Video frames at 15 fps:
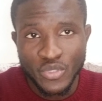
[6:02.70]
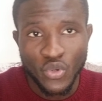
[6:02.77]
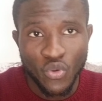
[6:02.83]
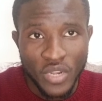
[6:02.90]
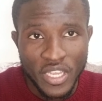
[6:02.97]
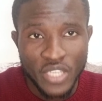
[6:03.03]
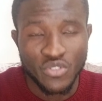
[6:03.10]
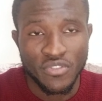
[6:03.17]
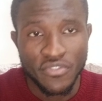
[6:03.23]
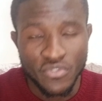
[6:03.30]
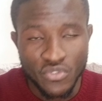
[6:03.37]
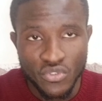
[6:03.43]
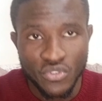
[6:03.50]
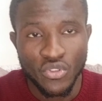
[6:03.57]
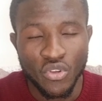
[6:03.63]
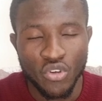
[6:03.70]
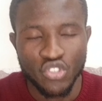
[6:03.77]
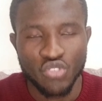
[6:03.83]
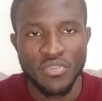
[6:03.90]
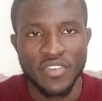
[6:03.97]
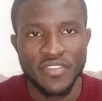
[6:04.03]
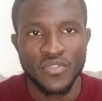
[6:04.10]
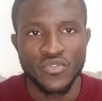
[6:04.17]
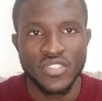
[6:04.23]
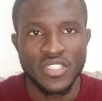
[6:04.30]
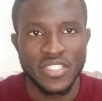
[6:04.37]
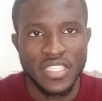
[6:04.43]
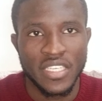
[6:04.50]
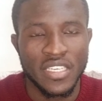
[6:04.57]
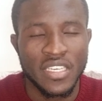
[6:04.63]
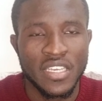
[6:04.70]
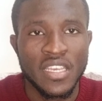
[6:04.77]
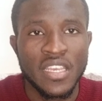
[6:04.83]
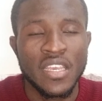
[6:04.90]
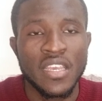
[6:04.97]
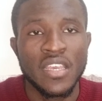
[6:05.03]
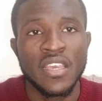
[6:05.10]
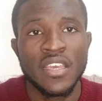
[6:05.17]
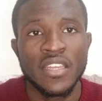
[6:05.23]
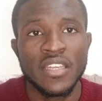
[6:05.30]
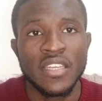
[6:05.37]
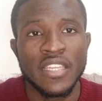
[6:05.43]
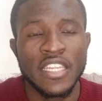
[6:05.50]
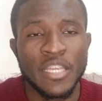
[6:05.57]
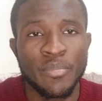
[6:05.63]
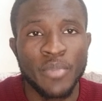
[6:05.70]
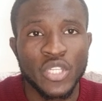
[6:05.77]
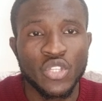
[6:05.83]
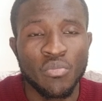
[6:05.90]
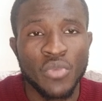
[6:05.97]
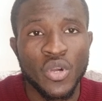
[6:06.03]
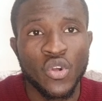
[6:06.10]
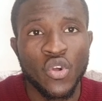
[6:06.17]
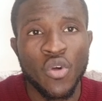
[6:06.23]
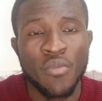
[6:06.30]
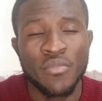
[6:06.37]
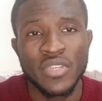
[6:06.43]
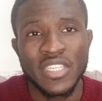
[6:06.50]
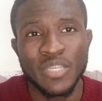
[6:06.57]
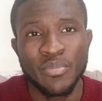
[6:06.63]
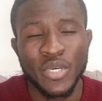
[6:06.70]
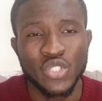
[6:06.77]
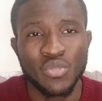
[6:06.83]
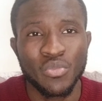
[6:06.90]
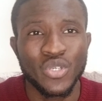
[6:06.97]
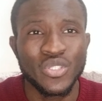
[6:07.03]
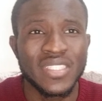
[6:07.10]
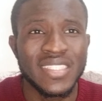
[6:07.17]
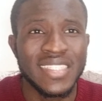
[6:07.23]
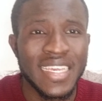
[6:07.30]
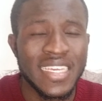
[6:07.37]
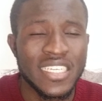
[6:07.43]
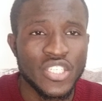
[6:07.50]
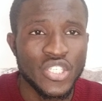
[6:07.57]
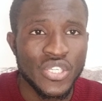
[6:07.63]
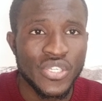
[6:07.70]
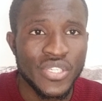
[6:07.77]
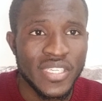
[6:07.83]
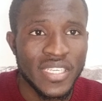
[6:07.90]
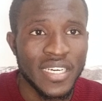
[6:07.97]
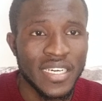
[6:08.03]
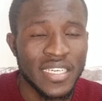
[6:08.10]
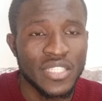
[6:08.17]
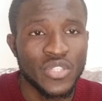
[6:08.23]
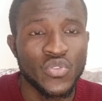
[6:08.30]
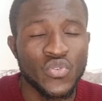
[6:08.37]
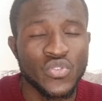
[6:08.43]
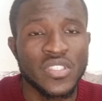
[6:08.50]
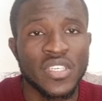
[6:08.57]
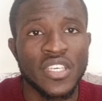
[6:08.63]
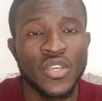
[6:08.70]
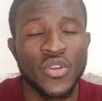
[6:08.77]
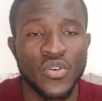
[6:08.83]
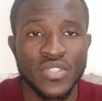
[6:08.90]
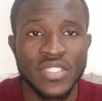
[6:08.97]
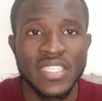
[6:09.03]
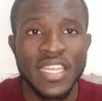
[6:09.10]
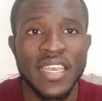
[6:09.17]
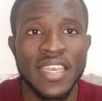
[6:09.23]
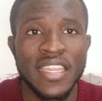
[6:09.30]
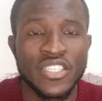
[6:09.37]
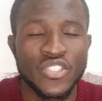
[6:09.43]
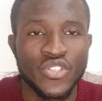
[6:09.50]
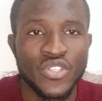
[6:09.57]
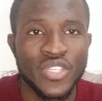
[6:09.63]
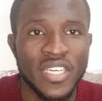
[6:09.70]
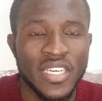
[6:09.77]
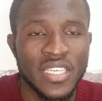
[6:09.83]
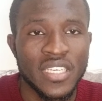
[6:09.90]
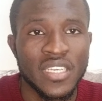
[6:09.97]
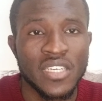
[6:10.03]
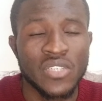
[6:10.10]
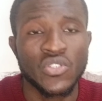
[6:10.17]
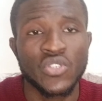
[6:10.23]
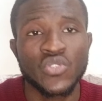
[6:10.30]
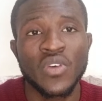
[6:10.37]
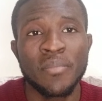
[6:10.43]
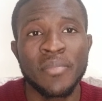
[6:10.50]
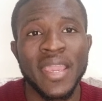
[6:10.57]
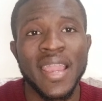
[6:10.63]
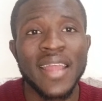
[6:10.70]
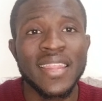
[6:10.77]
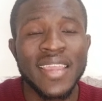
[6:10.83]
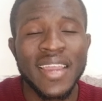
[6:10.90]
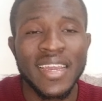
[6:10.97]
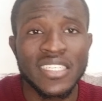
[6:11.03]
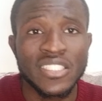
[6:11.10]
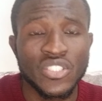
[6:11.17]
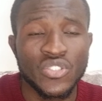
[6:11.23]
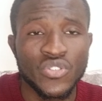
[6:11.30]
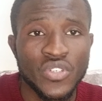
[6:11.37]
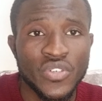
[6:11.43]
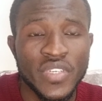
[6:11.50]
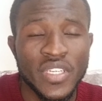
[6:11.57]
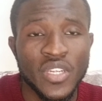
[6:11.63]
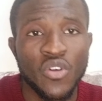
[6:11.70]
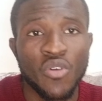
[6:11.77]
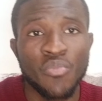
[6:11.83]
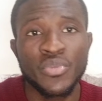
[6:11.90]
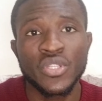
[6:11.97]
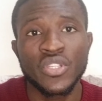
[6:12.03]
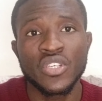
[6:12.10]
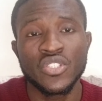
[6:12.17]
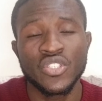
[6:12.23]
scolaires du futur dont je m'en vais vous citer. Des départements comme les départements d'ingénierie, tout ce qui concerne l'ingénierie, que ce soit mechanical engineering, computer